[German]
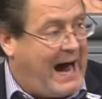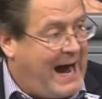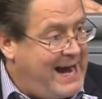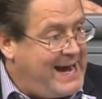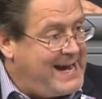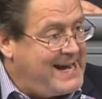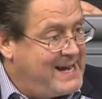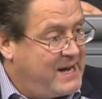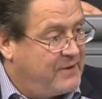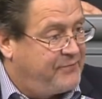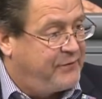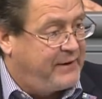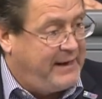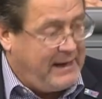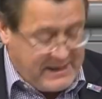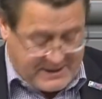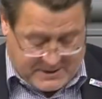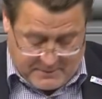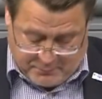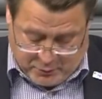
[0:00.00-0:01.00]
eigenen
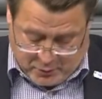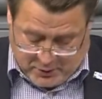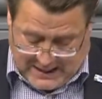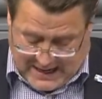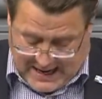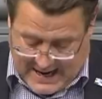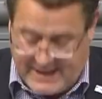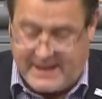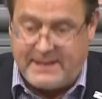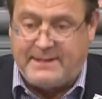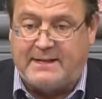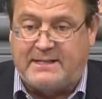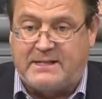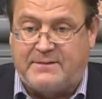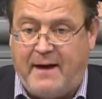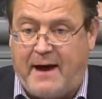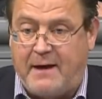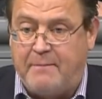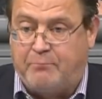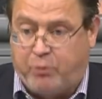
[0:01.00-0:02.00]
friedlichen Bürger
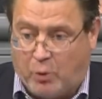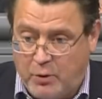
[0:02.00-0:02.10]
eingesetzt werden.